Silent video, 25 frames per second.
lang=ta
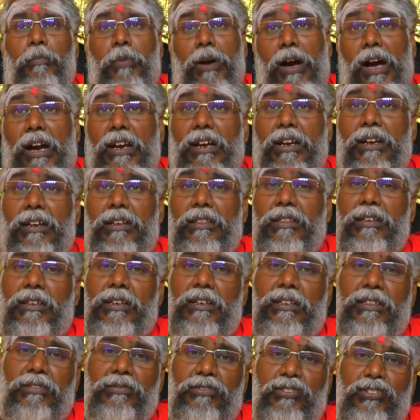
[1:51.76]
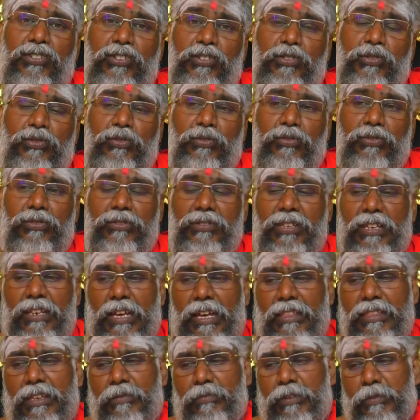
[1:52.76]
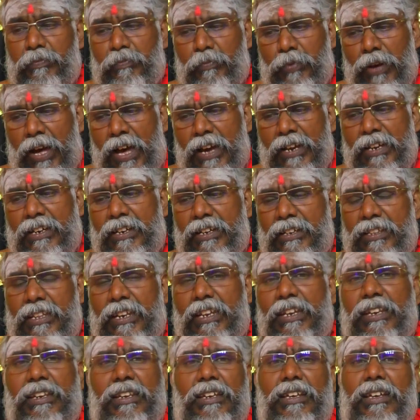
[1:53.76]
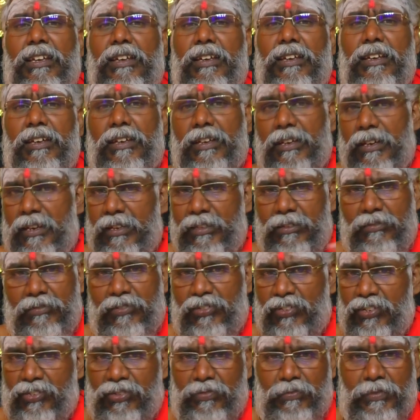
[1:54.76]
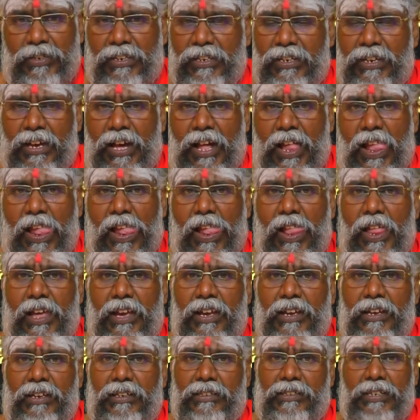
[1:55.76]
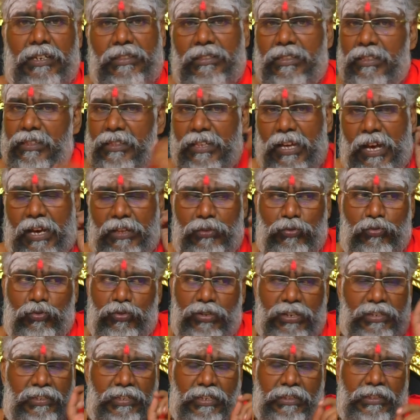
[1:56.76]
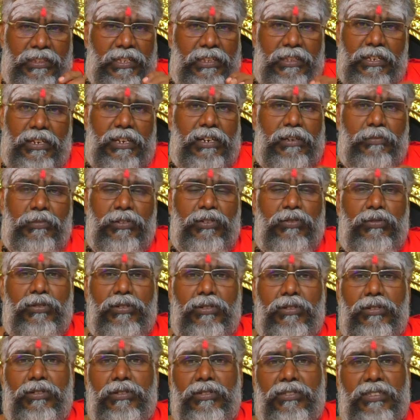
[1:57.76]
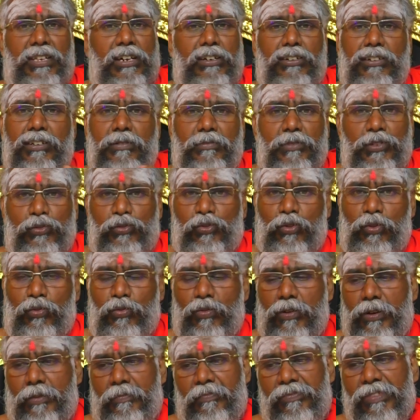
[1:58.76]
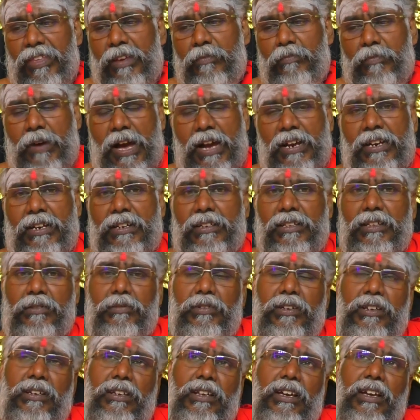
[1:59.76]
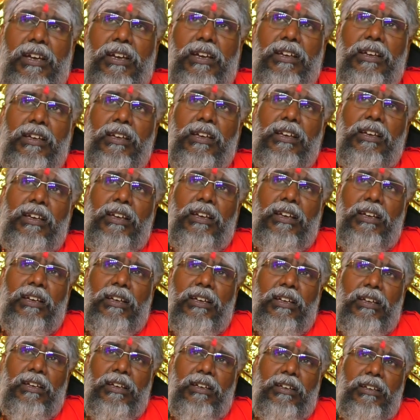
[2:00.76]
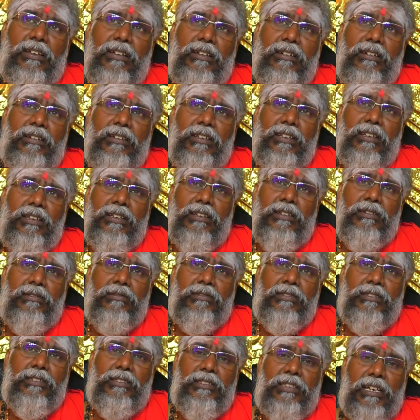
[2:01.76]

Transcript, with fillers: பார்க்கறதுங்கிறது விசேஷம் சரி அது எப்படி பார்க்கறதுல என்ன அது விசேஷம் இருக்கா சத்தம் தான் அது கொடுக்குற சத்தம் தானே நமக்கு ஒரு சகுனம்னு சொல்லுவோம் பார்க்கறது அப்படின்னா நீங்கள் வந்து